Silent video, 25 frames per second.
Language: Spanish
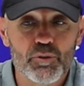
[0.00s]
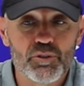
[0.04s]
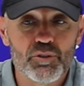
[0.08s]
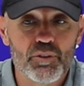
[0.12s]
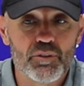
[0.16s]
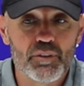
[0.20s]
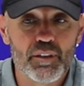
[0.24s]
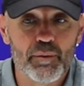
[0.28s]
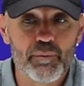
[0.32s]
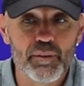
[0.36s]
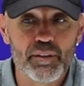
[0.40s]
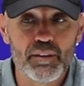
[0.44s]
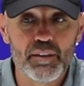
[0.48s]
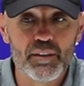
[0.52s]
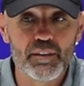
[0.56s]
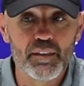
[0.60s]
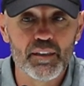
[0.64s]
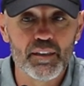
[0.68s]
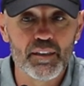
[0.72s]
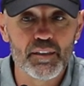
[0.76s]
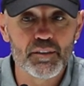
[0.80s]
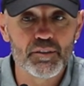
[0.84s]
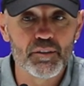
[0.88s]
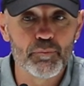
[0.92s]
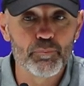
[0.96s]
cuestión también de
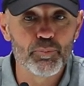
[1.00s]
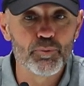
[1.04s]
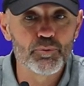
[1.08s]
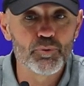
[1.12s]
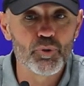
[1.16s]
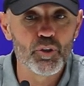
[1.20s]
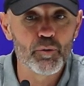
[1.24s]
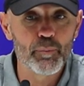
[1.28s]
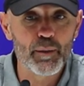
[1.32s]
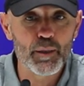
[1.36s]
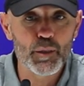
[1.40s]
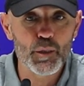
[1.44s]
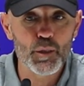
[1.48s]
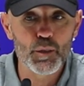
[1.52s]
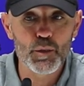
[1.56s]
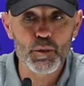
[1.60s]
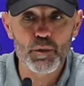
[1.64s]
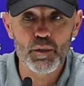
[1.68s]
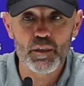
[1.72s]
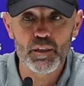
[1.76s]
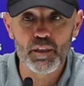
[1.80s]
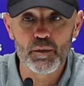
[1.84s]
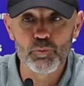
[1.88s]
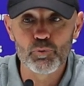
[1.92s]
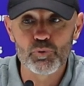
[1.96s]
tener ese punto de
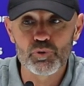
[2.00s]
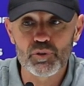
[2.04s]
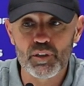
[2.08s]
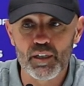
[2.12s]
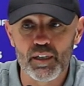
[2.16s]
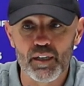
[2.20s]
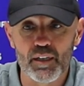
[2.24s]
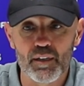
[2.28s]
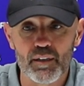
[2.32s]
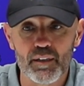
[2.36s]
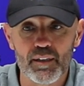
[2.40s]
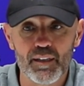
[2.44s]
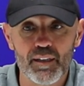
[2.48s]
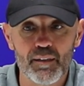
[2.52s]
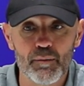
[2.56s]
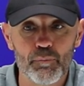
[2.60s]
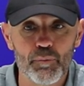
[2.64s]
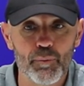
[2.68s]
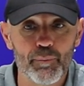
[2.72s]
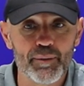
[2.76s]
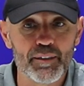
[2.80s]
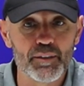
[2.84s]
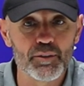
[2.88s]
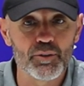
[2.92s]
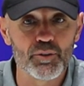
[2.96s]
paciencia y de buscar el
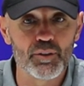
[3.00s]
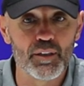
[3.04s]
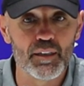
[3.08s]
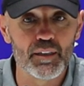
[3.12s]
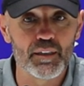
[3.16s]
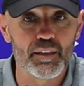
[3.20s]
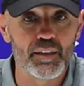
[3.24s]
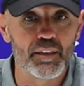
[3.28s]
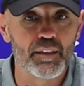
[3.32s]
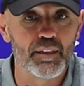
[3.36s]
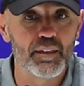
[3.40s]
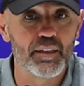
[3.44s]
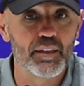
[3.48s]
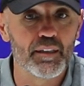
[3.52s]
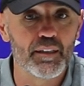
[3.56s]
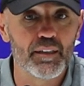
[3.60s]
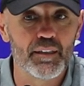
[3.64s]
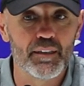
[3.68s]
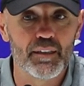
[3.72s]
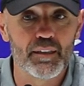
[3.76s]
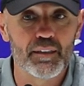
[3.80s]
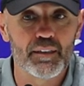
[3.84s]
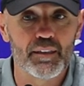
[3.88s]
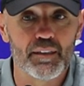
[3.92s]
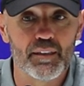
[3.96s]
momento en el que,
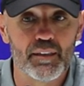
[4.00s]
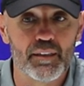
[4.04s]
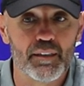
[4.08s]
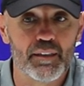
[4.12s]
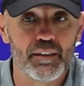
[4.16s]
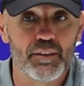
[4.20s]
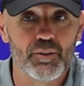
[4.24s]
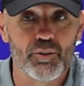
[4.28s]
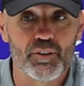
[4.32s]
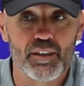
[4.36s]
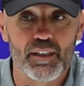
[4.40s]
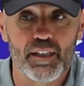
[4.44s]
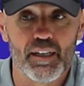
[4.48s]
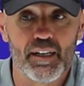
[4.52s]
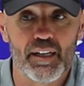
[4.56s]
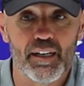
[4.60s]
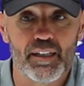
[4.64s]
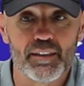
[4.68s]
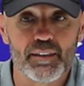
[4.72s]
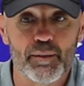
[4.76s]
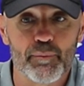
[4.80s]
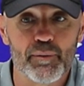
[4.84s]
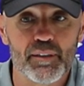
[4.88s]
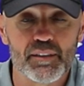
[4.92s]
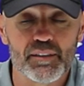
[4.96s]
en el que nos
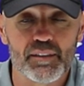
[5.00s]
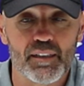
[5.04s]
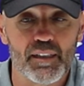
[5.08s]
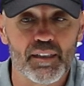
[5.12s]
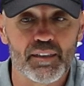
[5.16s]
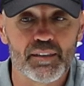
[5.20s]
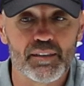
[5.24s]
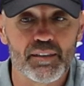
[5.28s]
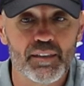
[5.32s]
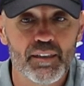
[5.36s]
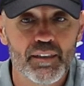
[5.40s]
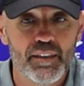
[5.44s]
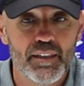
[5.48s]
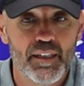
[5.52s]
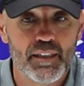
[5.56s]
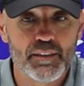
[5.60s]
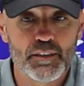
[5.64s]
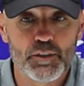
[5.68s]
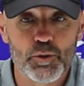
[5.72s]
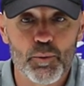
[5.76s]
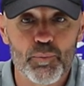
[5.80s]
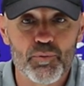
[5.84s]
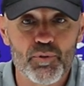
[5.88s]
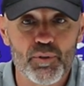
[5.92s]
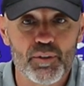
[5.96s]
regalaran también esas,
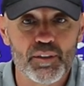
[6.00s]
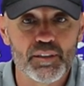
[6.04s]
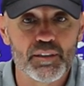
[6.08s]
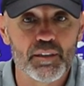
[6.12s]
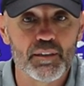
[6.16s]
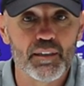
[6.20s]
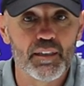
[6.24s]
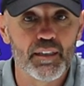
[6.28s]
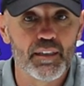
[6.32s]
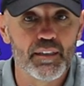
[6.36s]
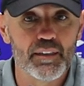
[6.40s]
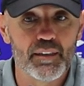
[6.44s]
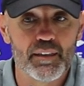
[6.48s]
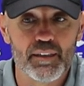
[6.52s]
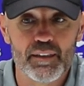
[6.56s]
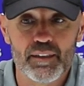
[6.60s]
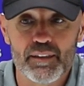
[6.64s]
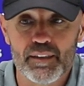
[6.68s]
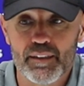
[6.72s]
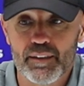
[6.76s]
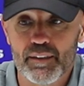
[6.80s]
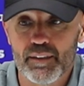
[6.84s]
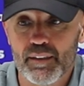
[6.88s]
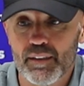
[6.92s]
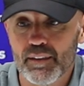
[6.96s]
esas opciones de,
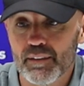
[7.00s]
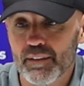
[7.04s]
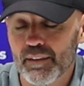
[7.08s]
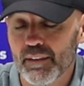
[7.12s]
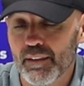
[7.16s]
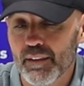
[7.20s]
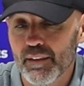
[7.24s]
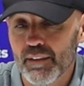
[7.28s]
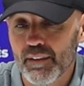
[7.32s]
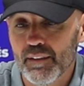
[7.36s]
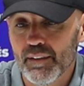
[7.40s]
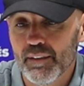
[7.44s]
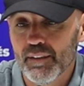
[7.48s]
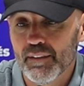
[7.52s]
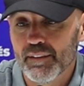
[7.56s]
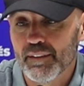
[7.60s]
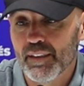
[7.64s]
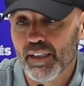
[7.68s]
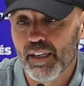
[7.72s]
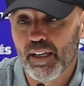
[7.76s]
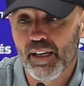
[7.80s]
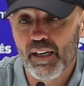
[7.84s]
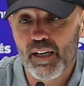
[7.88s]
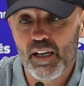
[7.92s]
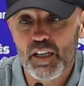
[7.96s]
de,
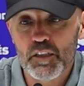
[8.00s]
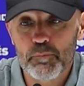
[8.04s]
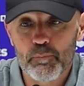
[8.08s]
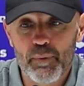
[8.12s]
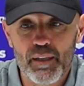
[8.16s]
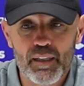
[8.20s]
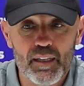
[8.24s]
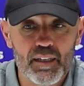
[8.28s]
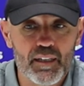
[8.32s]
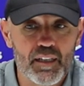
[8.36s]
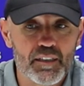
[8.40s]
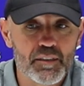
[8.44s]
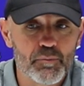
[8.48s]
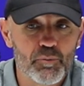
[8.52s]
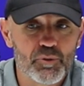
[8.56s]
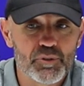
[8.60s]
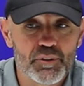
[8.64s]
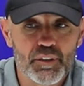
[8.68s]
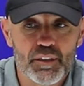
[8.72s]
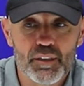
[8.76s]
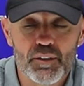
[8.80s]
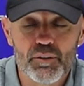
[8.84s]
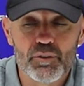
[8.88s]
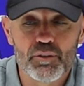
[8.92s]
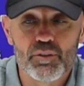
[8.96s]
ganar la espalda, que las hemos
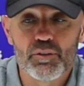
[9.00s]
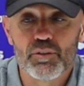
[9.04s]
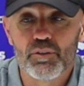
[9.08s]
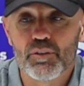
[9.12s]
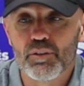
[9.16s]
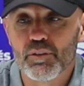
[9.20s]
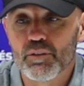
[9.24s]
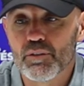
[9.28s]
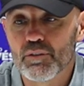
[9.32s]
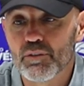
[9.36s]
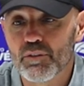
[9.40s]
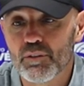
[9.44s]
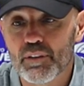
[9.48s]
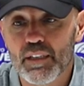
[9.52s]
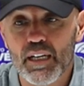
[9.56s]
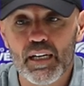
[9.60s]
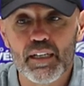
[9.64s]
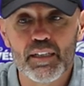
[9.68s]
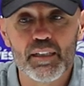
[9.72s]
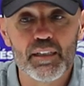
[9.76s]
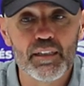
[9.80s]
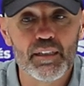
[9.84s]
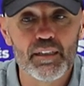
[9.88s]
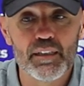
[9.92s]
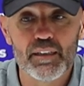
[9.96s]
tenido con, con
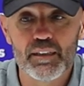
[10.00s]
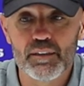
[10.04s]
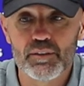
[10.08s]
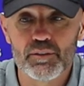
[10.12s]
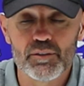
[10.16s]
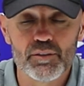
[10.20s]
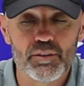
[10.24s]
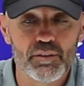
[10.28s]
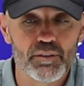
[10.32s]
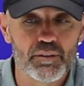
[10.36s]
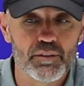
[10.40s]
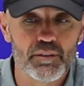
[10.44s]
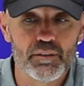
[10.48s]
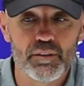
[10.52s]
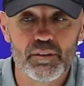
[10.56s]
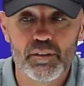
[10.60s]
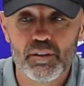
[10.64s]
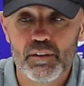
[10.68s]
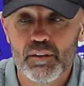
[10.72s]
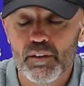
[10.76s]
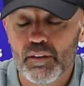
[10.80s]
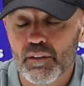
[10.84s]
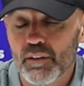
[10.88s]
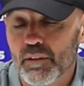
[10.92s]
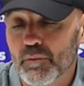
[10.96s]
Ane, con,
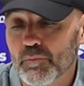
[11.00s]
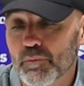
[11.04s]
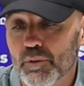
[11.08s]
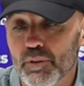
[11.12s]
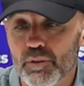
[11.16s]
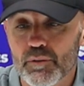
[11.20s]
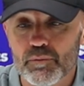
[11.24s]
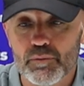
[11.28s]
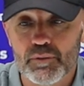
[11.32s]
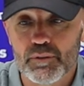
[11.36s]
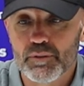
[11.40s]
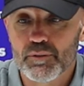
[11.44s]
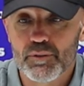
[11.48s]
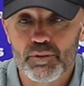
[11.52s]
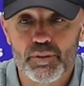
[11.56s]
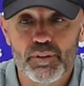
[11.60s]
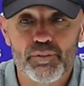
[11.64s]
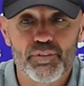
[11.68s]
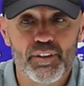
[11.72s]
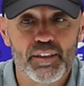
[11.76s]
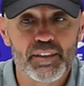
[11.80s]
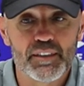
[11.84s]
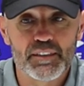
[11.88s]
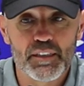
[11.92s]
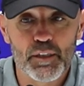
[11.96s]
bueno, pues con
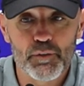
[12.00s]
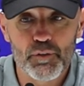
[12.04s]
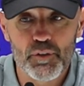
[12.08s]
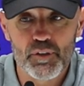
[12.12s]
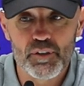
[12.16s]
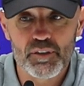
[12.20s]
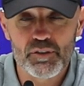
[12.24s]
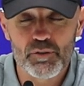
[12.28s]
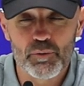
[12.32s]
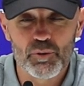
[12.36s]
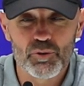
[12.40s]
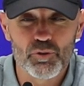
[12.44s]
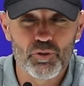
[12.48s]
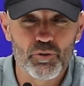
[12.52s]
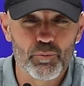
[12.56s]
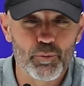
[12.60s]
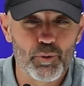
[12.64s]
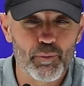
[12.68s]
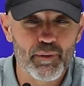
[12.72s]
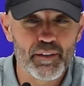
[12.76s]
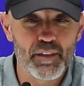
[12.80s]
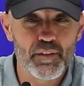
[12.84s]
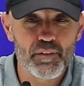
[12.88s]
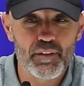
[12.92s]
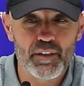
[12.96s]
diferentes acciones, sobre todo
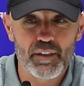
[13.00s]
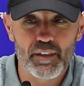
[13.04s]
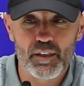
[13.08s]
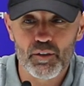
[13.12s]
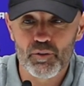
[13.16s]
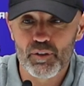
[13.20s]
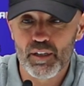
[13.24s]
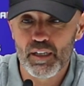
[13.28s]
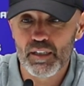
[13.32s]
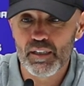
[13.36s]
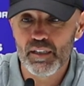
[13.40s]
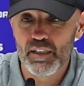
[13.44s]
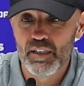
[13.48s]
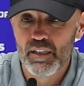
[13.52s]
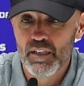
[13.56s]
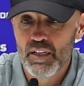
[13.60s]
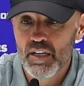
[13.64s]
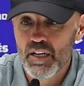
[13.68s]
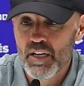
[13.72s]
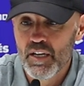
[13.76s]
por banda izquierda con Ane.